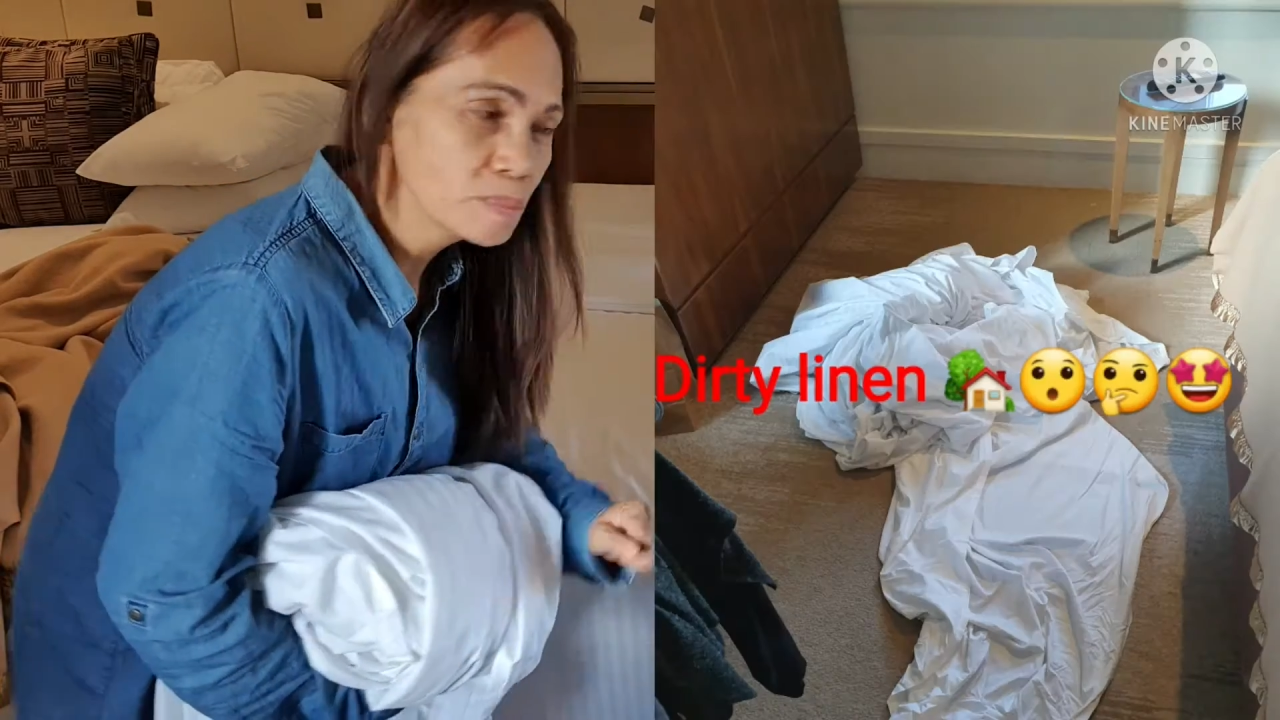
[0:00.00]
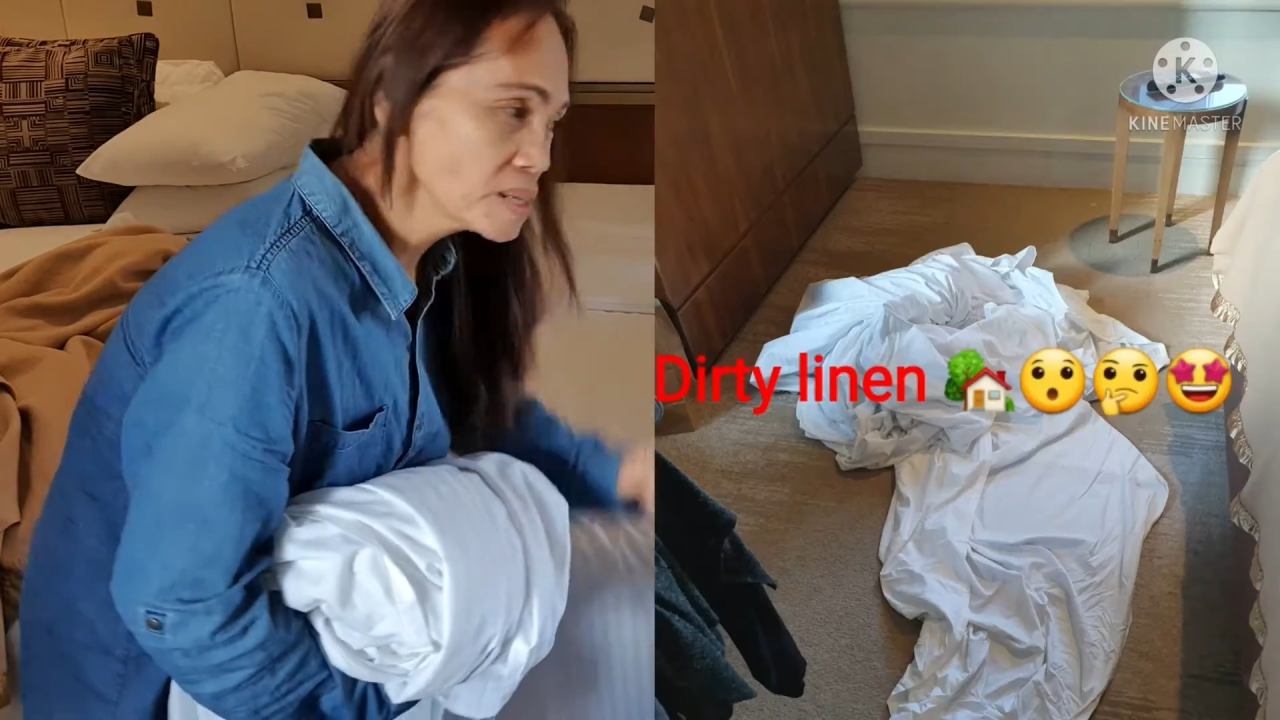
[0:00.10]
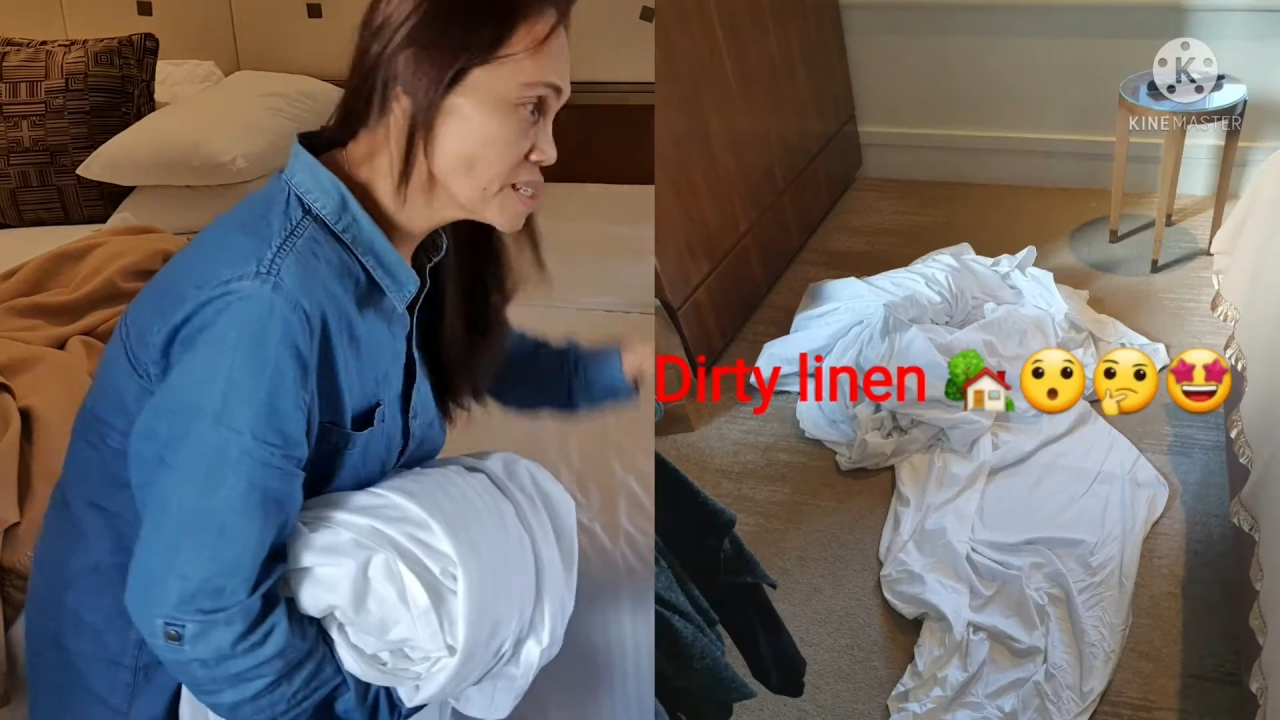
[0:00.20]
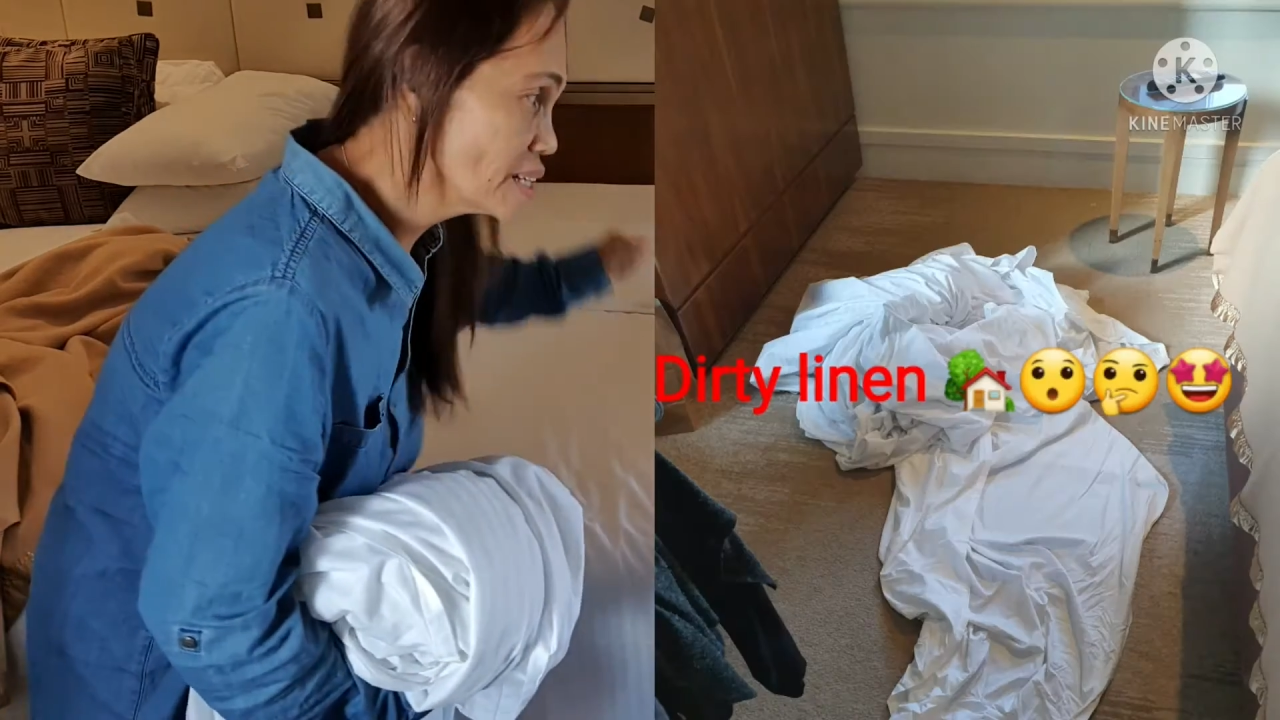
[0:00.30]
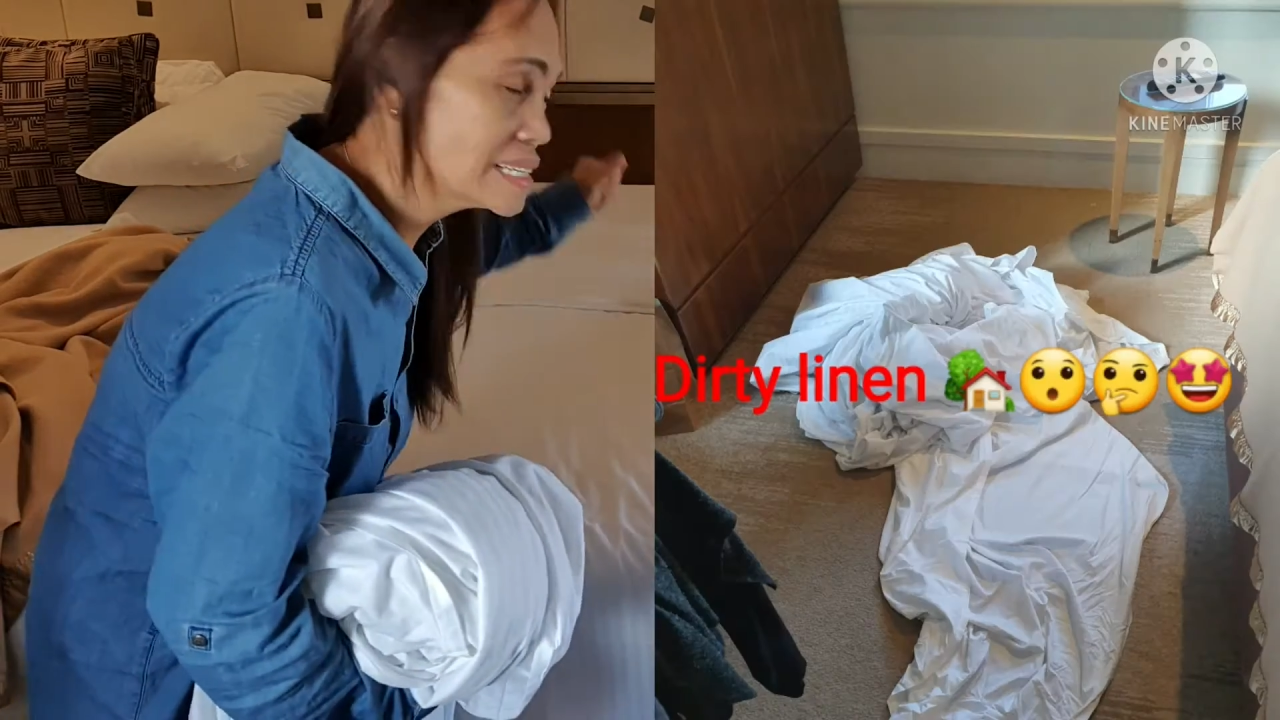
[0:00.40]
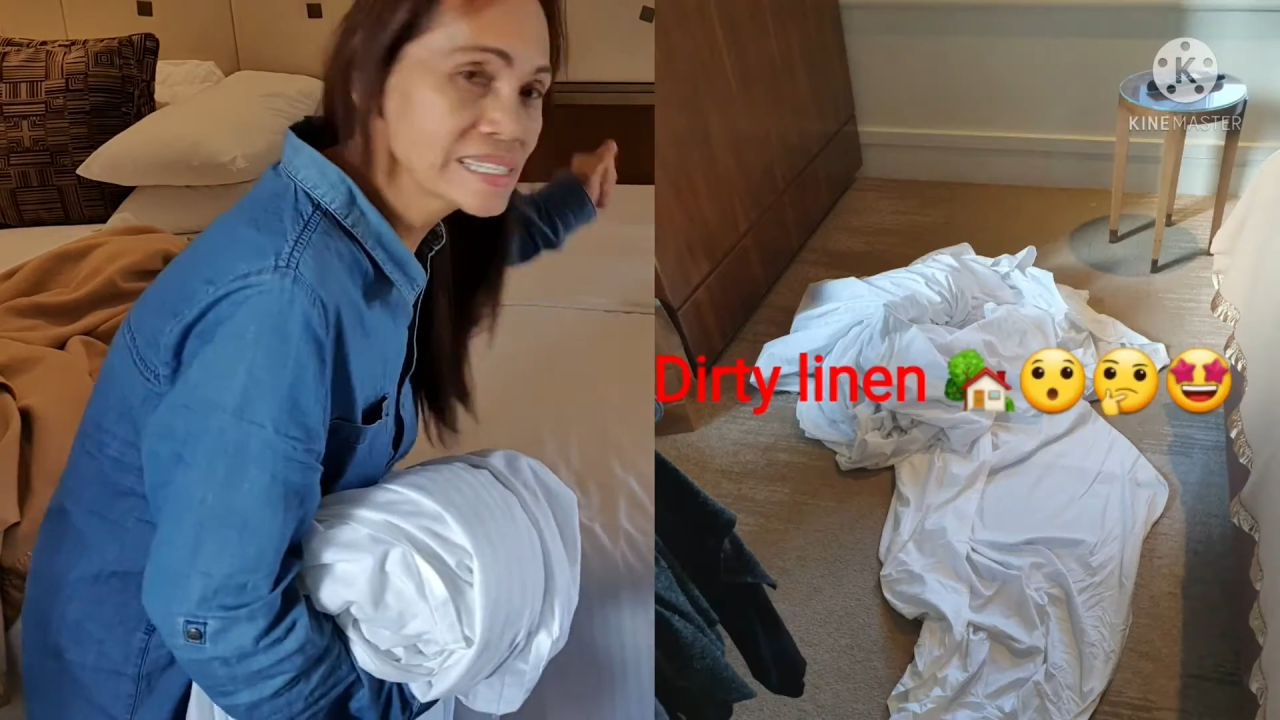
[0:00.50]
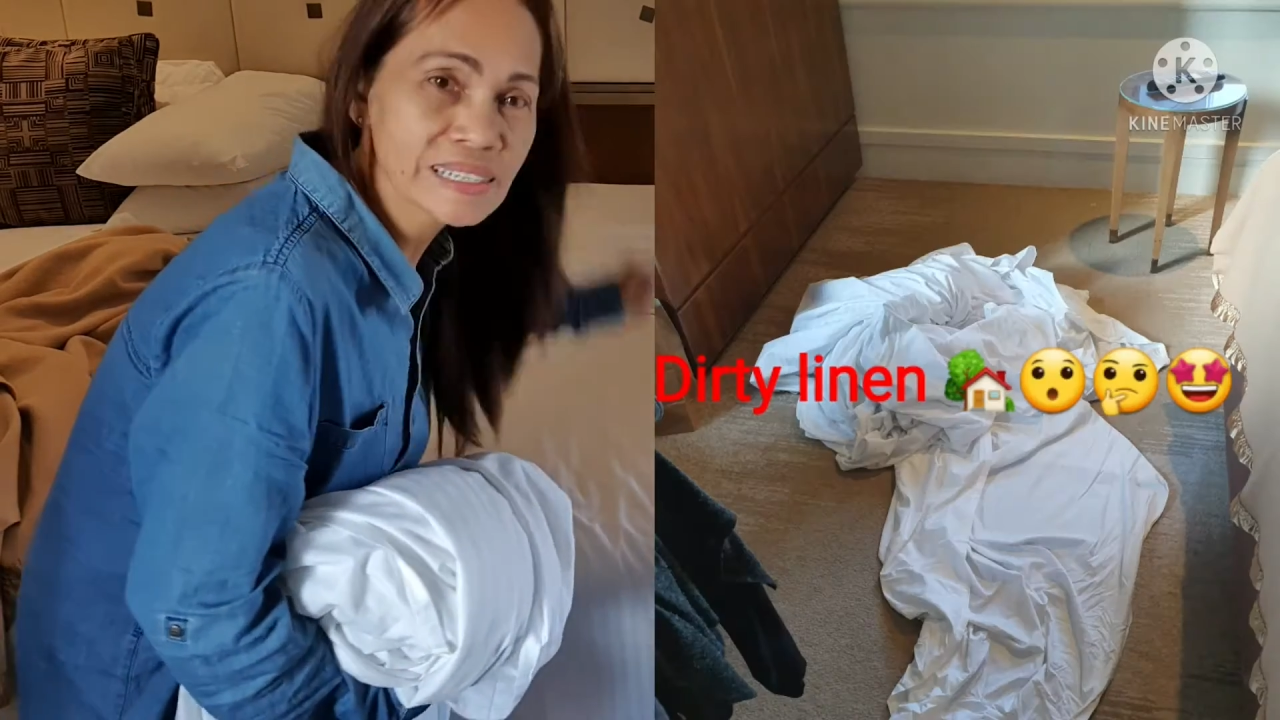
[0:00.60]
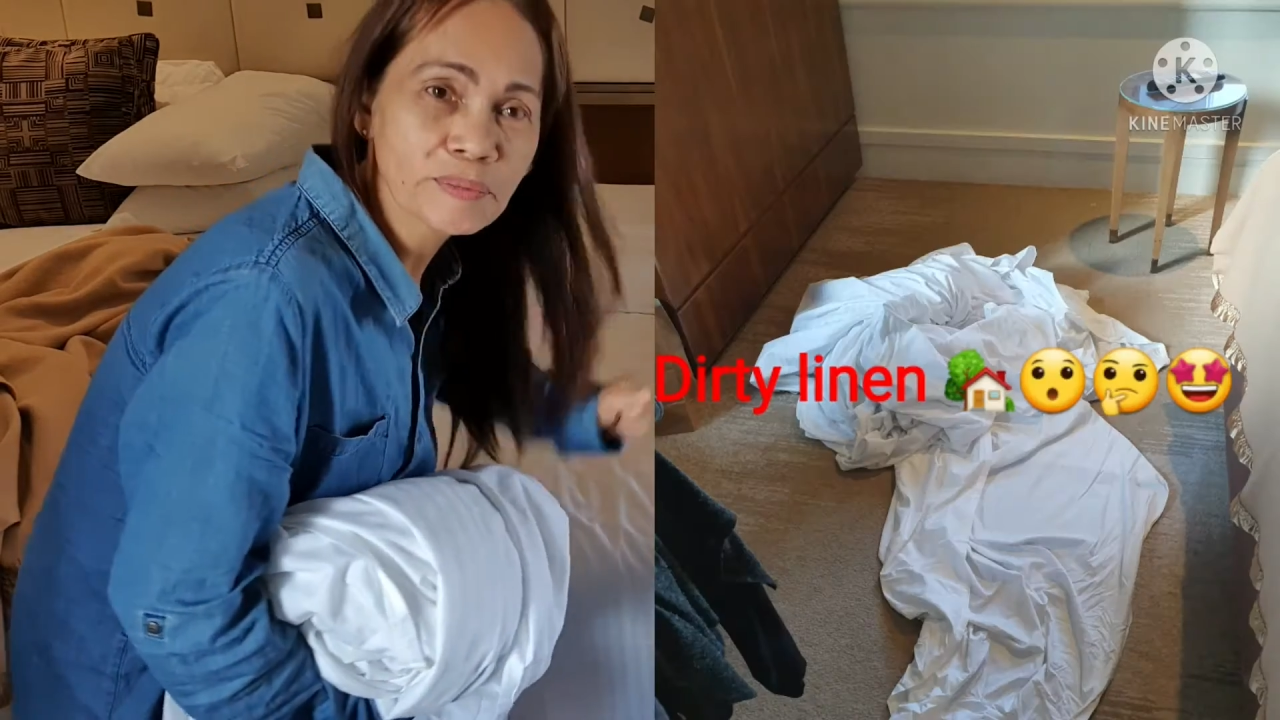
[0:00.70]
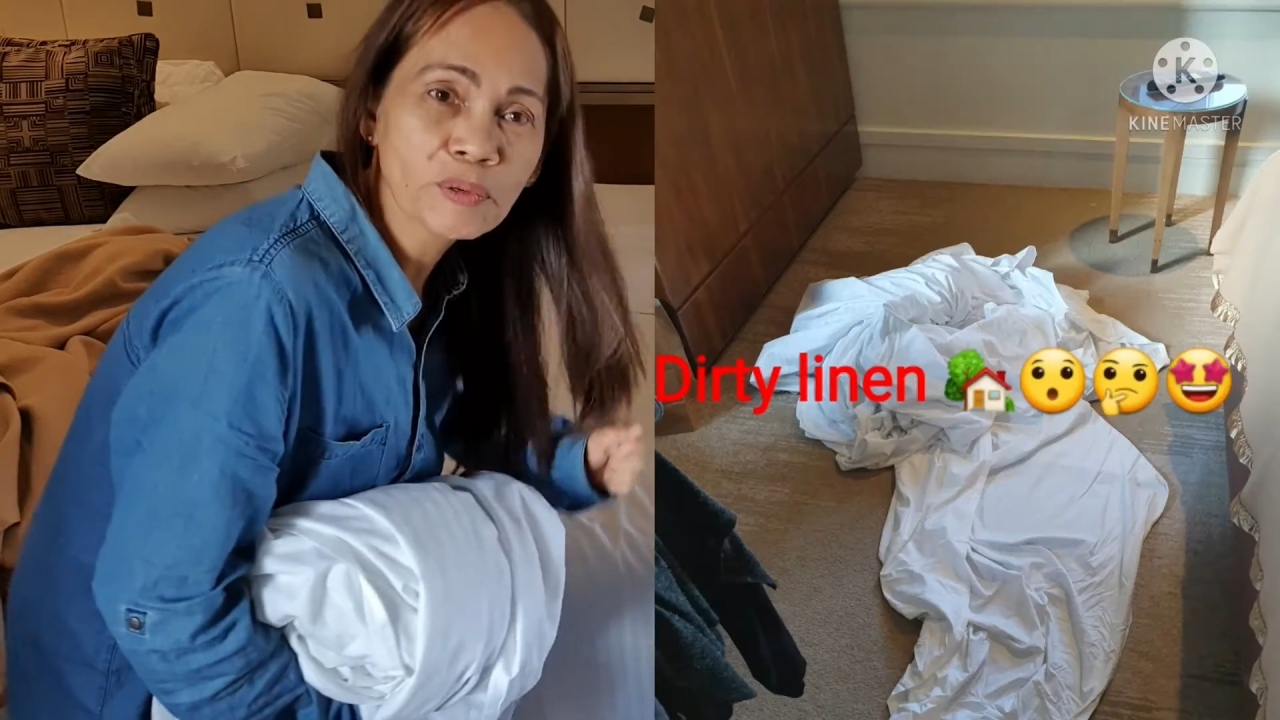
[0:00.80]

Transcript: Basta ni-strip